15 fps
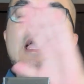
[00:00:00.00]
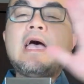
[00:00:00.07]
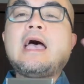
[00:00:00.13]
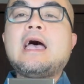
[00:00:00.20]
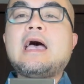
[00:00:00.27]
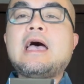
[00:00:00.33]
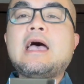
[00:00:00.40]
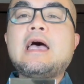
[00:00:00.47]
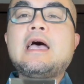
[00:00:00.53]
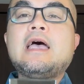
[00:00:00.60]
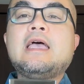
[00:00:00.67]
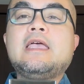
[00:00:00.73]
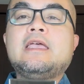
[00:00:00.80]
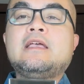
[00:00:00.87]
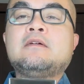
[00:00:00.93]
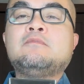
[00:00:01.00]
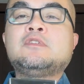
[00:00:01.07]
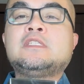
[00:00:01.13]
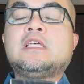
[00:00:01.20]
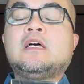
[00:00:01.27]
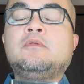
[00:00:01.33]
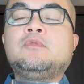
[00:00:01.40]
Hi!
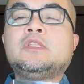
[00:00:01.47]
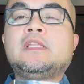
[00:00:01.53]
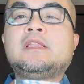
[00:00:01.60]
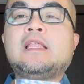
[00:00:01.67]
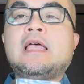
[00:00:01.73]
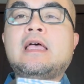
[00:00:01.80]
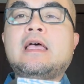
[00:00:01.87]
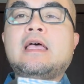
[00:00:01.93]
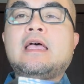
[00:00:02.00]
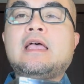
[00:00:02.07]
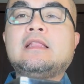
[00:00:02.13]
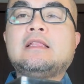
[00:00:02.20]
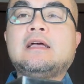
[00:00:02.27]
Kamusta ka mo tanan?